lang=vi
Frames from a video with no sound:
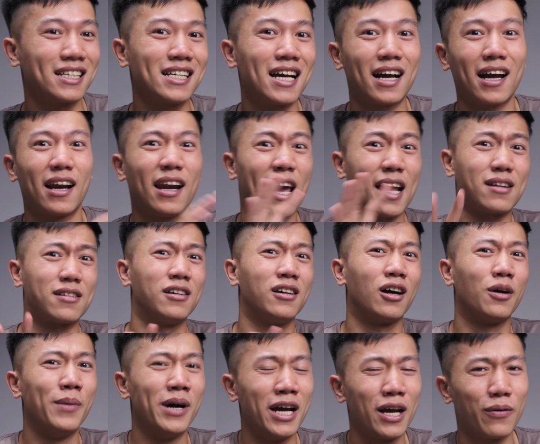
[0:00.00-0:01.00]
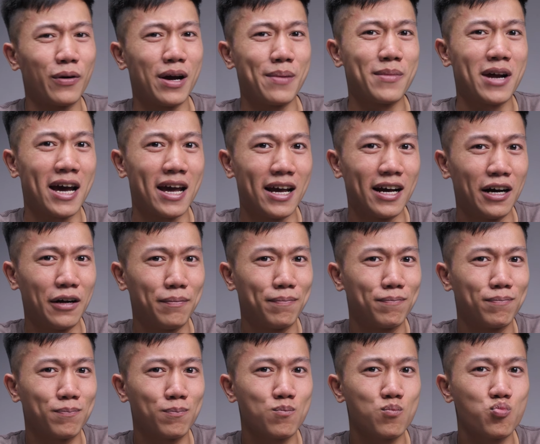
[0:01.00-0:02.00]
thành ra cái led rgb của em này á
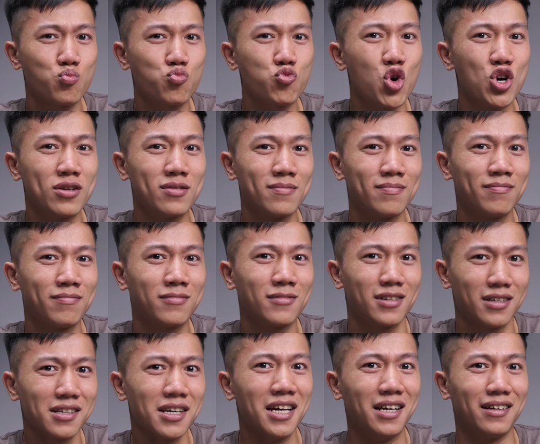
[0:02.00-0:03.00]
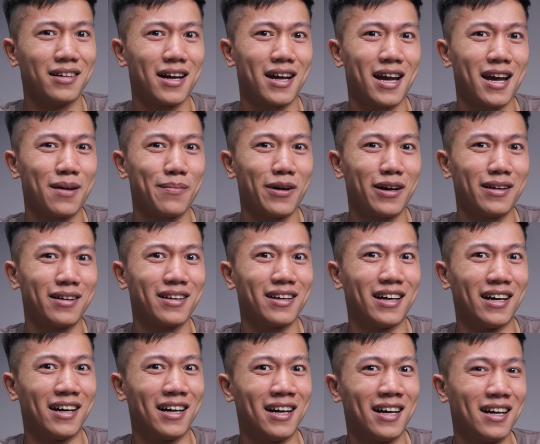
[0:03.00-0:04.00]
đỉnh anh em ạ
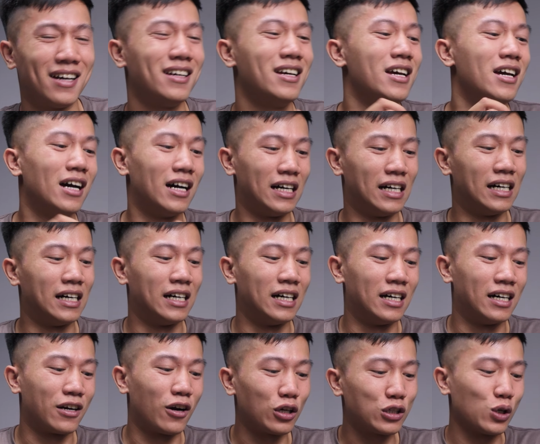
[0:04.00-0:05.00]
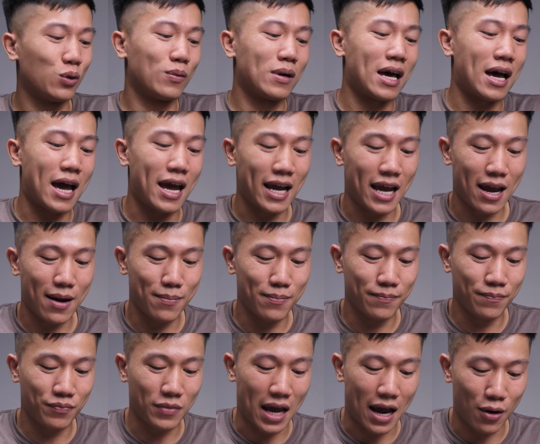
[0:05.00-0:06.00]
à, à, Nói chung là anh
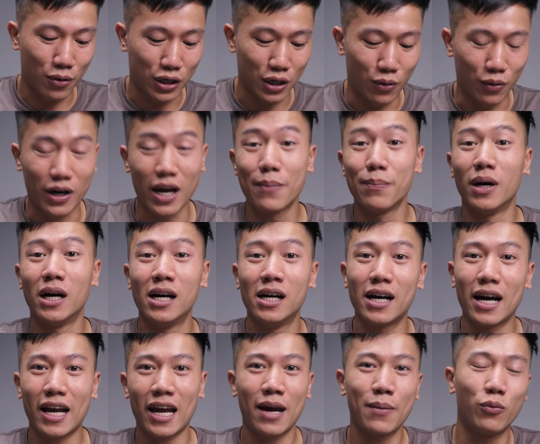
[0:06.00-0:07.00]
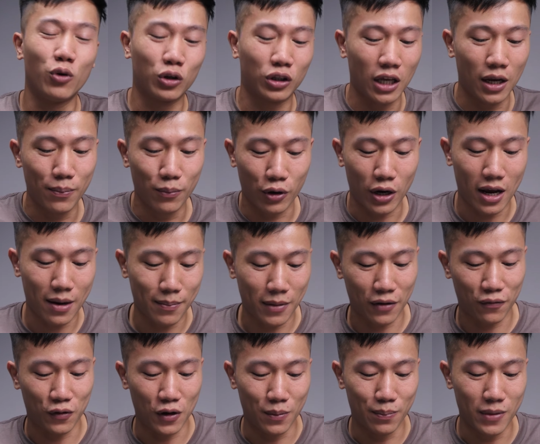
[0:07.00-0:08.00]
em nào kiểu gamer Anh em muốn tìm một em
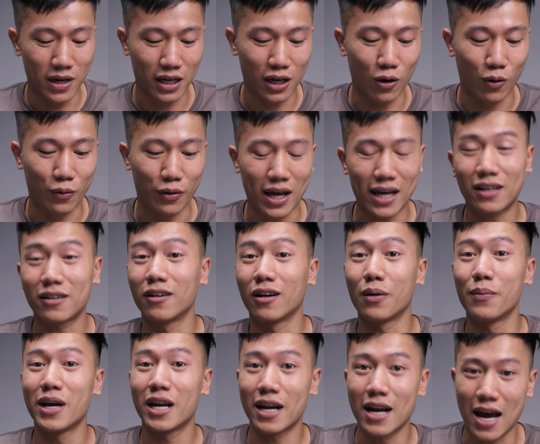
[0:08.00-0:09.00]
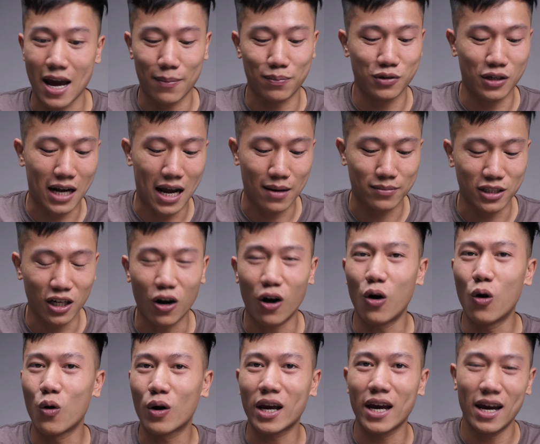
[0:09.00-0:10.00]
bàn phím mà kiểu LED RGB đẹp Rồi cảm giác
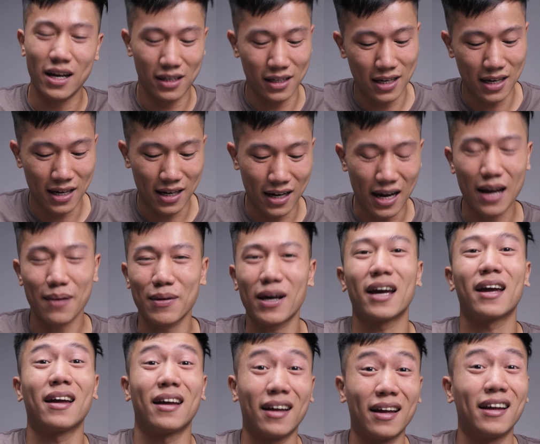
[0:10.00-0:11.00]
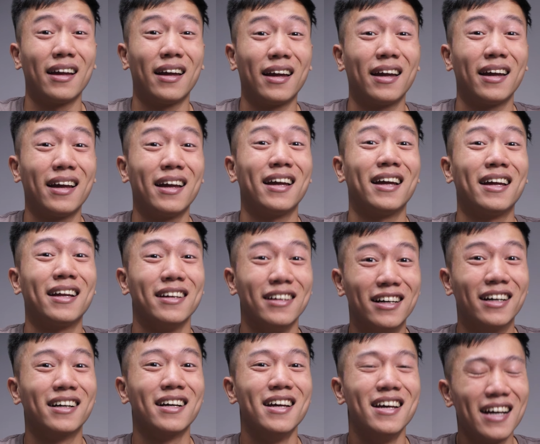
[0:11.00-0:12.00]
gõ ok thì à, em này
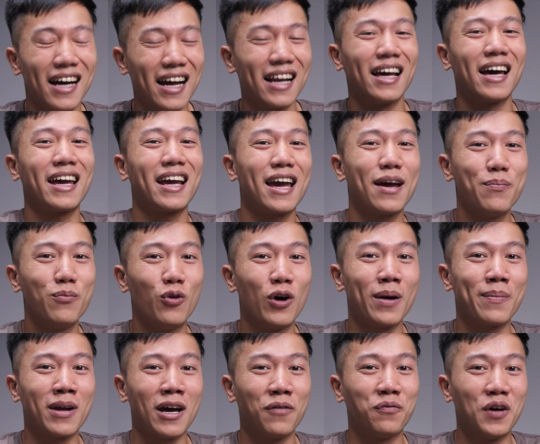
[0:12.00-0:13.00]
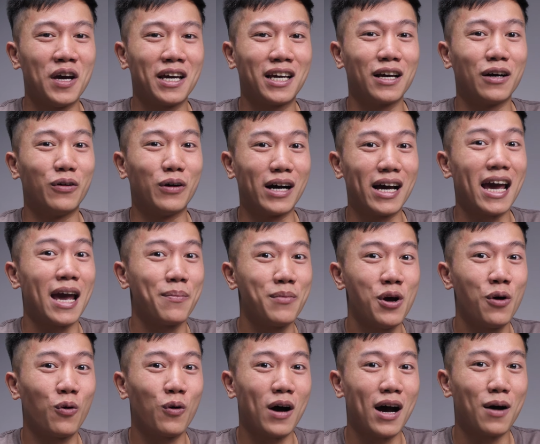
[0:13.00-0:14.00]
được Hay là anh em mua em này về kiểu à, em
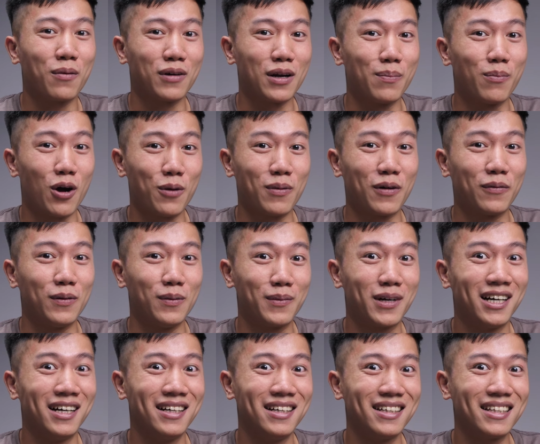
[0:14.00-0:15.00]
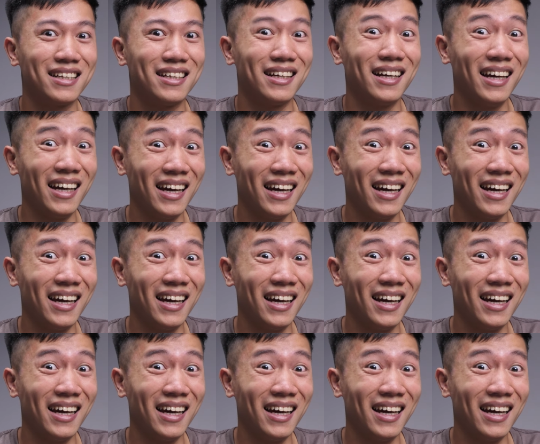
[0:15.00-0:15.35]
yêu khoa học để mod bàn phím cơ nữa thì